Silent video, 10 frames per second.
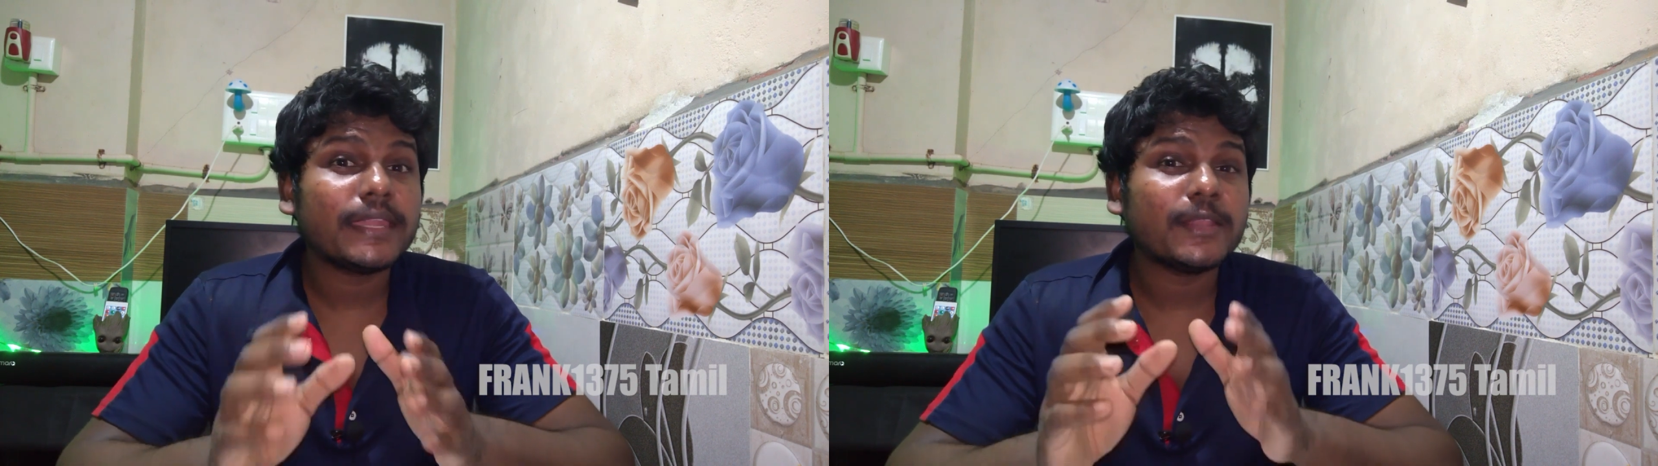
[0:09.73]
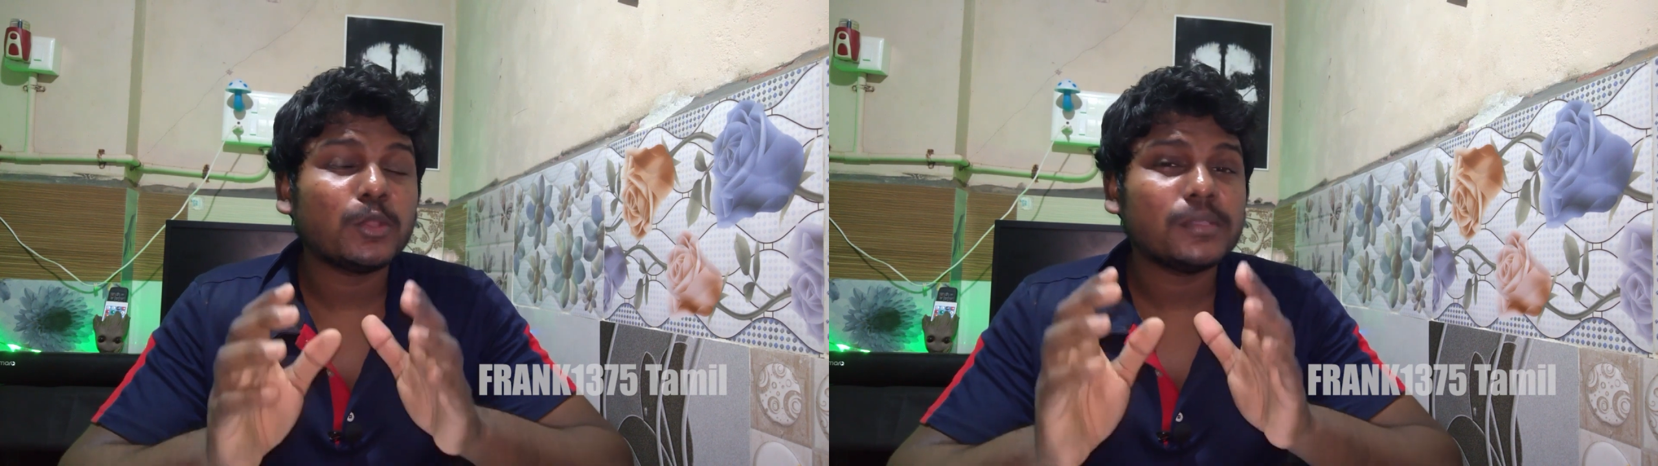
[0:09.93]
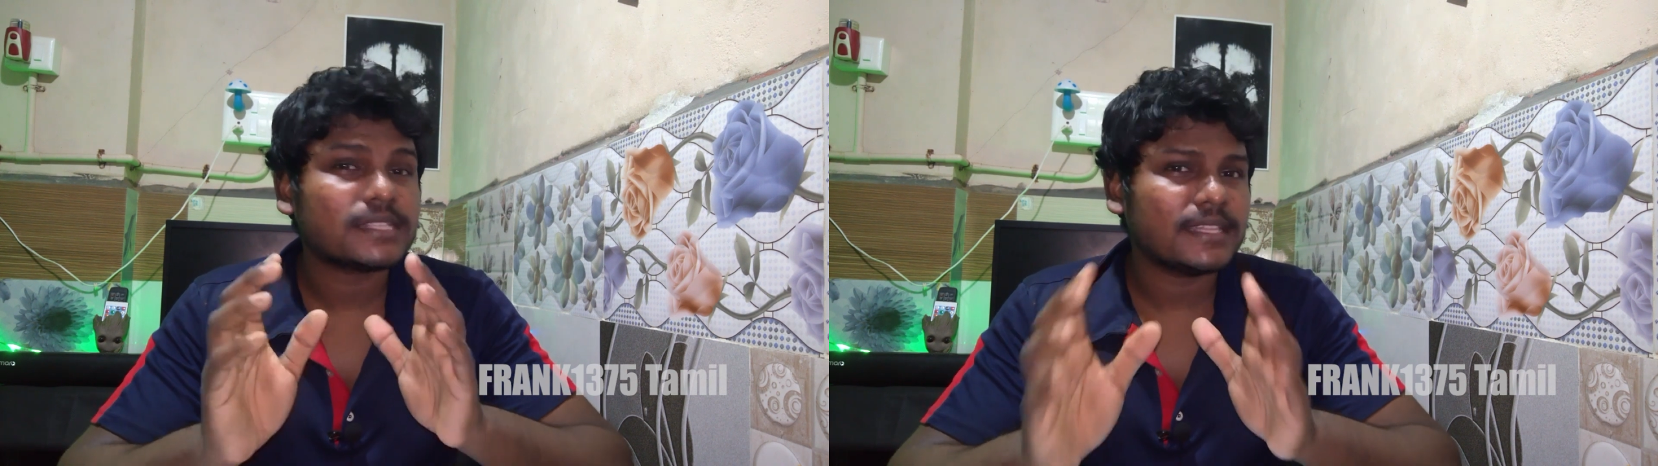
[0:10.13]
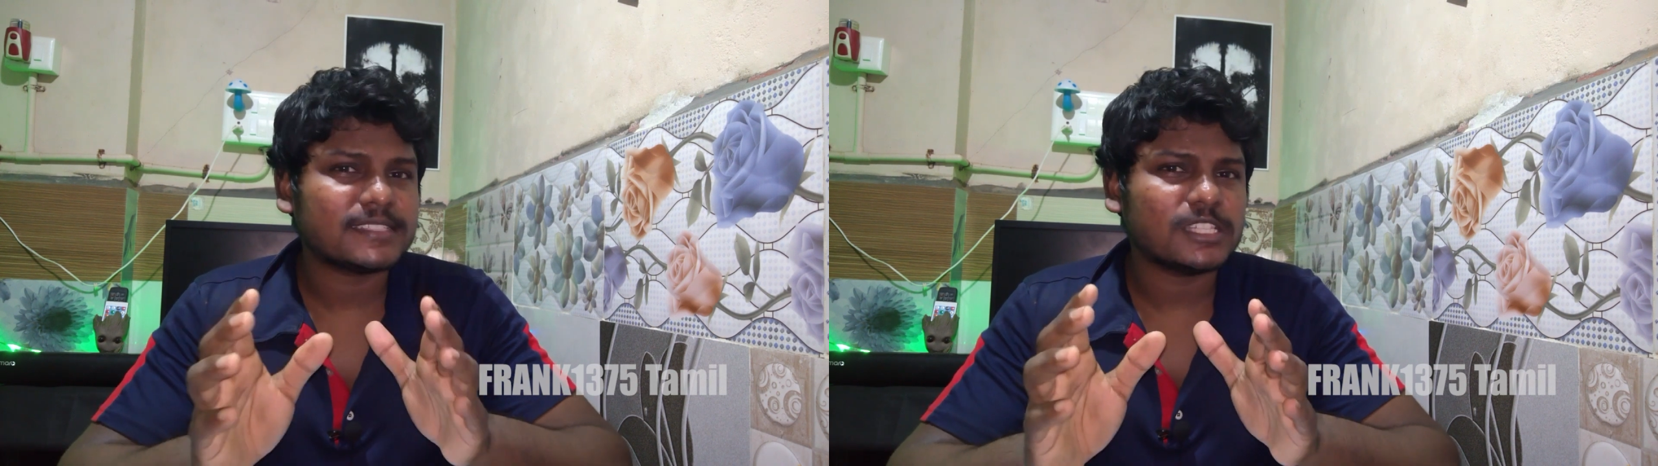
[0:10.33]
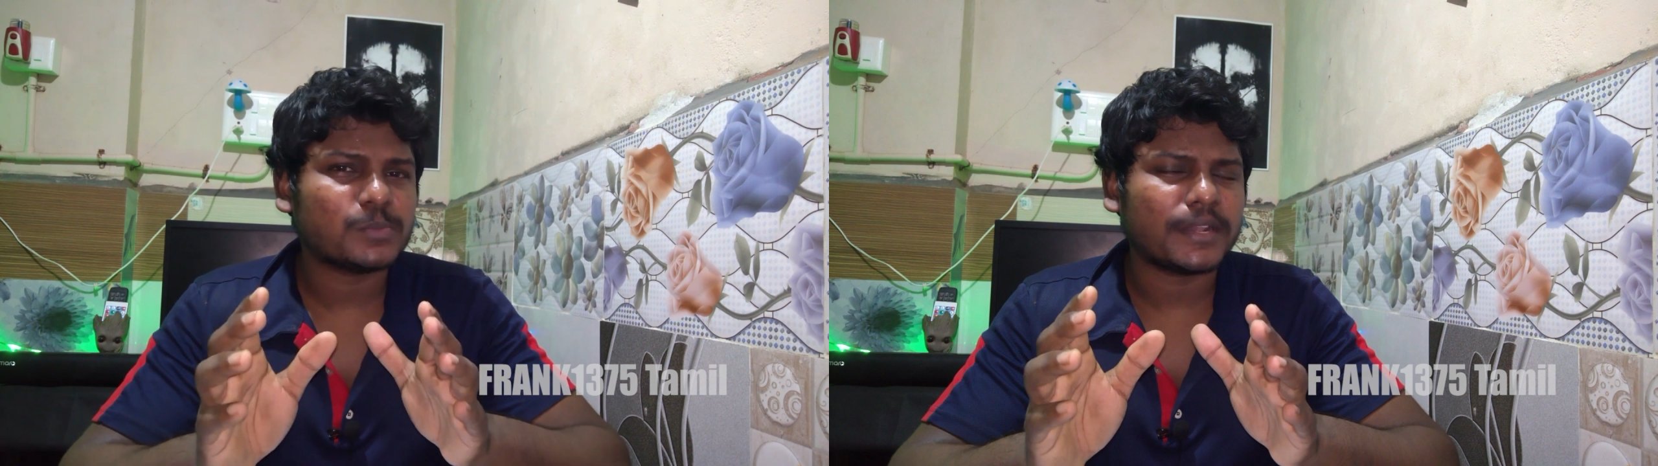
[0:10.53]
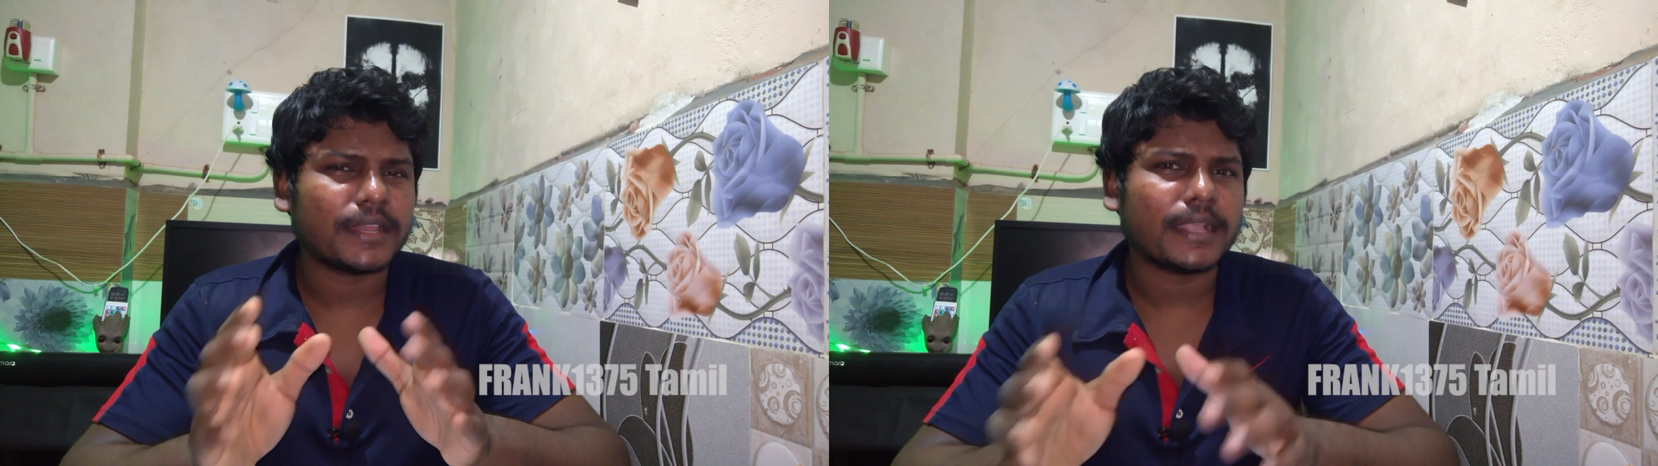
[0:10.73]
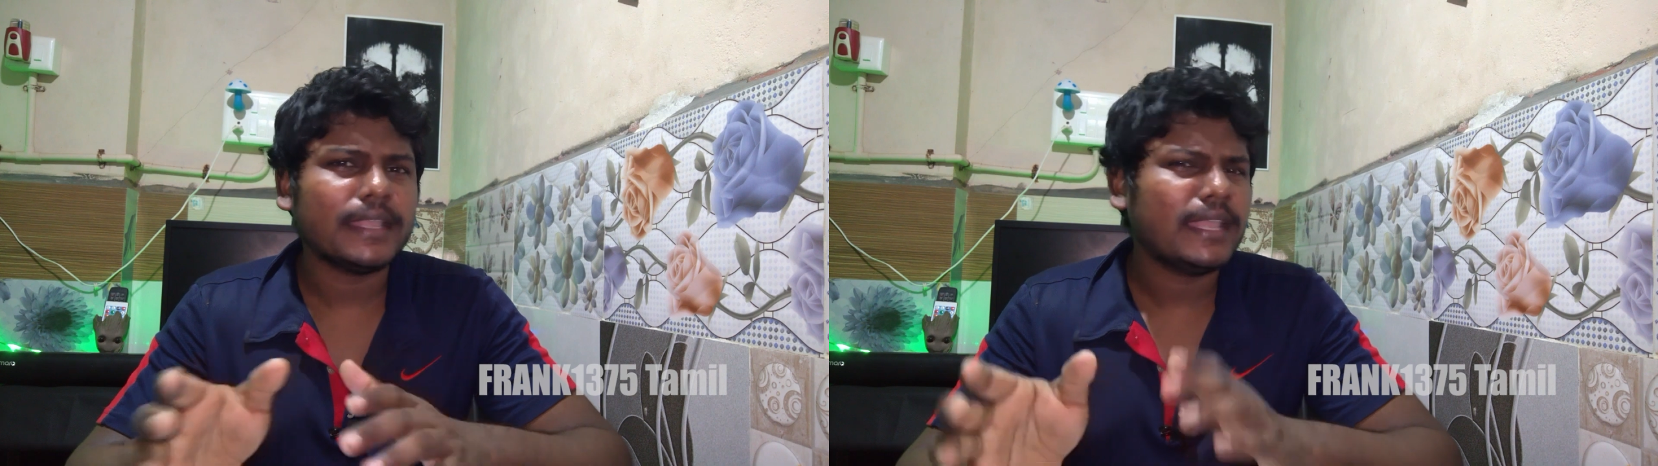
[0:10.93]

எயிட் ருபீஸ்க்கு இதை சேல்ஸ் பண்ணுறாங்க